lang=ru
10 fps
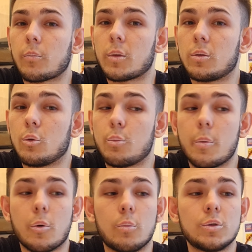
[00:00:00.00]
Ну,
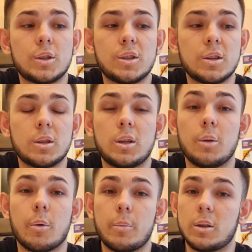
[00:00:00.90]
попробуйте здесь найти
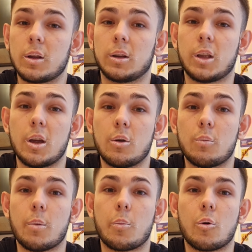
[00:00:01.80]
момент, когда я
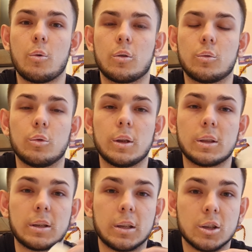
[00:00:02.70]
попробовал
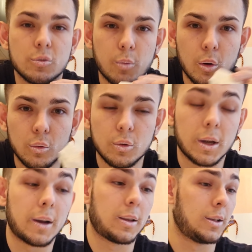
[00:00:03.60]
куда-то где-то сплюнуть,
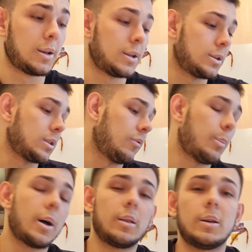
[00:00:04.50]
картинка не
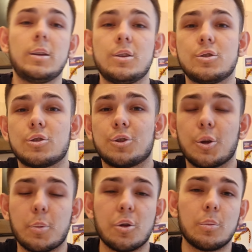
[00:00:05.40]
совпала или еще
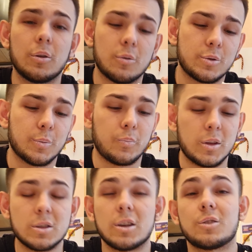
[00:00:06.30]
что-то подобное. В общем,
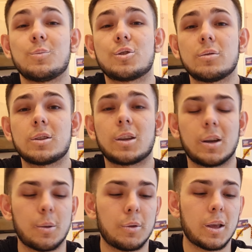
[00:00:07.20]
не знаю, смешно с
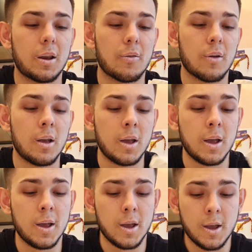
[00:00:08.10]
таких комментариев.
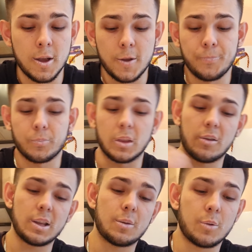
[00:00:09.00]

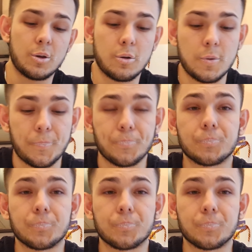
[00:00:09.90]
Давайте мое